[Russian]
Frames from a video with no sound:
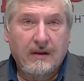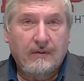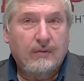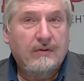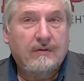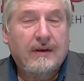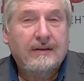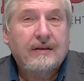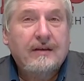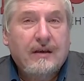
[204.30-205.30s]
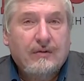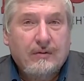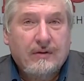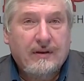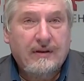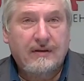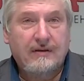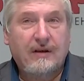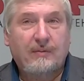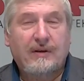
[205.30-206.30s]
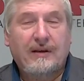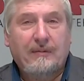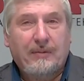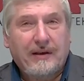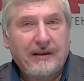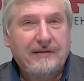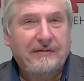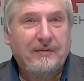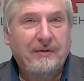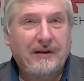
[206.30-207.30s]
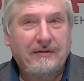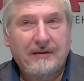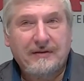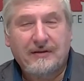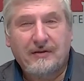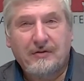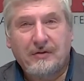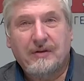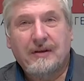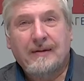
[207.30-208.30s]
то деваться некуда. Этот жаберный аппарат сформировался еще